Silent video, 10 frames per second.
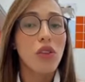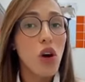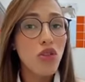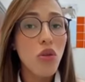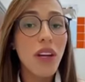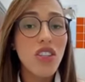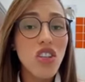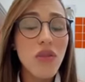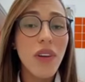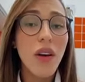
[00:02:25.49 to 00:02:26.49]
Lógico que a
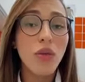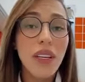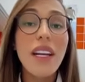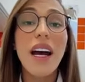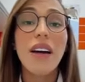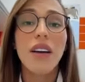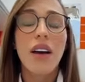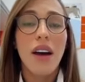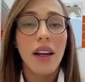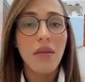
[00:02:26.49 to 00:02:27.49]
gente vai alterar
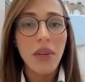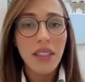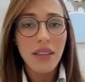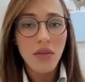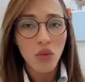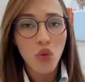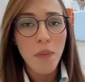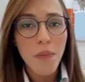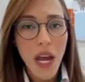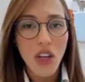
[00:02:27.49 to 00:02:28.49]
a alimentação do
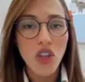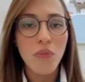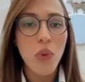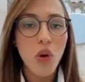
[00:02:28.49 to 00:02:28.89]
pet,